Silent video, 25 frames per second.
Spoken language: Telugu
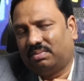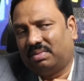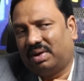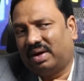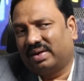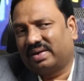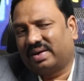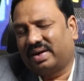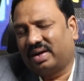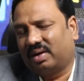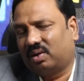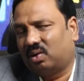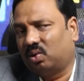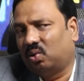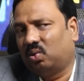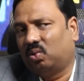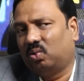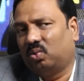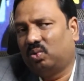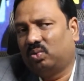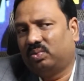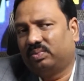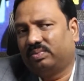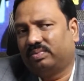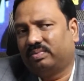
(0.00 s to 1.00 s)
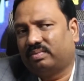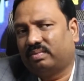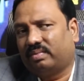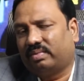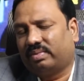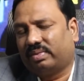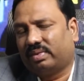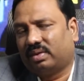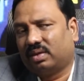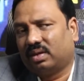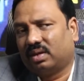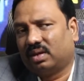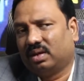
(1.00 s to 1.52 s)
మార్కెట్లో
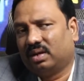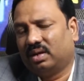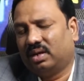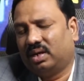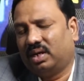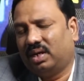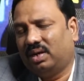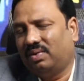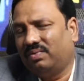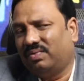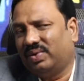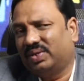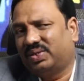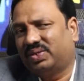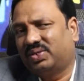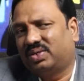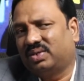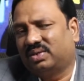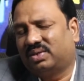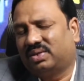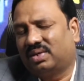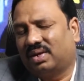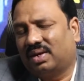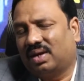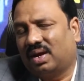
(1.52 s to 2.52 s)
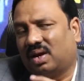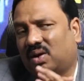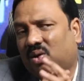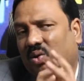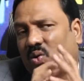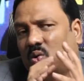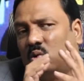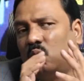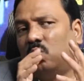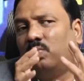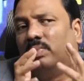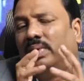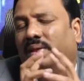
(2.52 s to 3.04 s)
ఇన్వెస్టర్స్
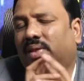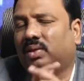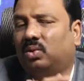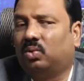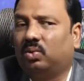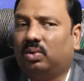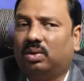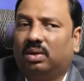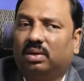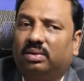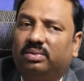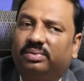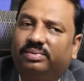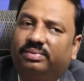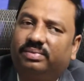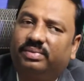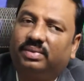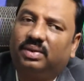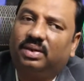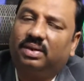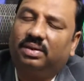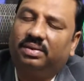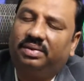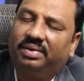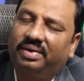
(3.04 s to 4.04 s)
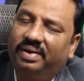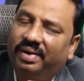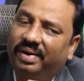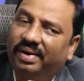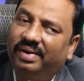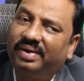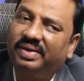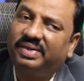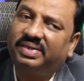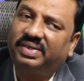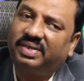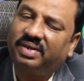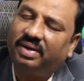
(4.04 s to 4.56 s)
ఎక్కువ మంది ఉన్నారు
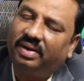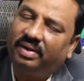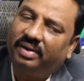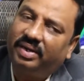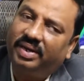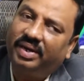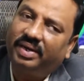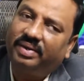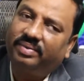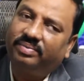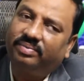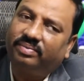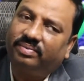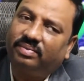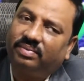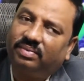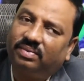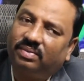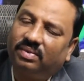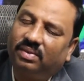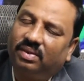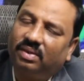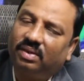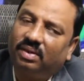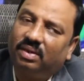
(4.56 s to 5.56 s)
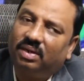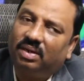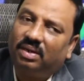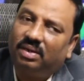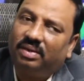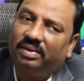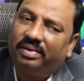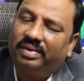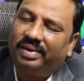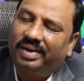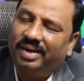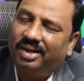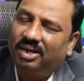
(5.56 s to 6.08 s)
ట్రేడర్స్ కంటే
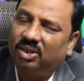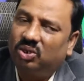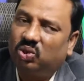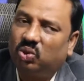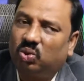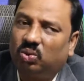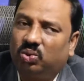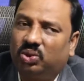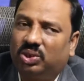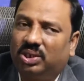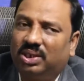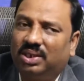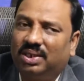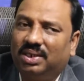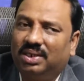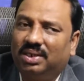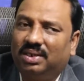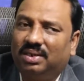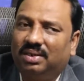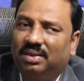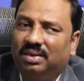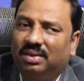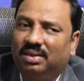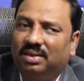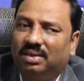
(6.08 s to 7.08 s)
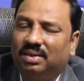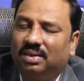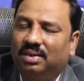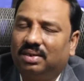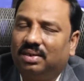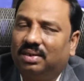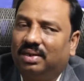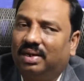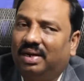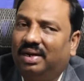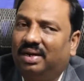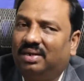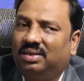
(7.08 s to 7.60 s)
ట్రేడర్స్ వచ్చి
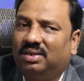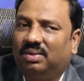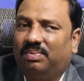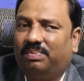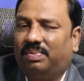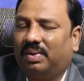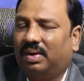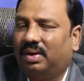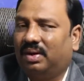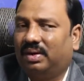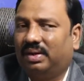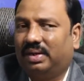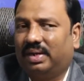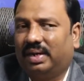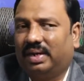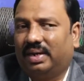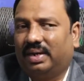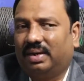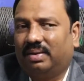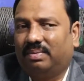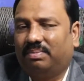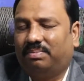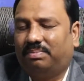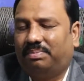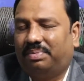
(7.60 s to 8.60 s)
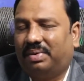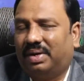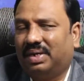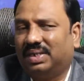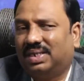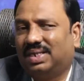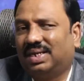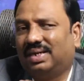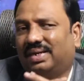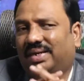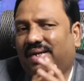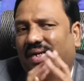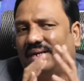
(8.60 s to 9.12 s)
ఎలా చెప్పాలంటే
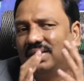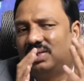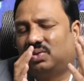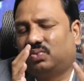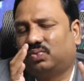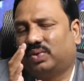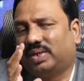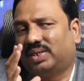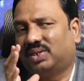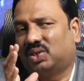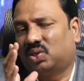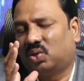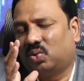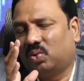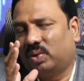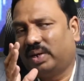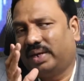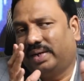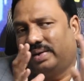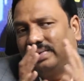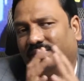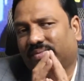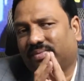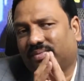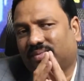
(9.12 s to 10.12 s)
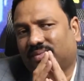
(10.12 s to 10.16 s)
పర్సంటేజ్ వైస్లోనే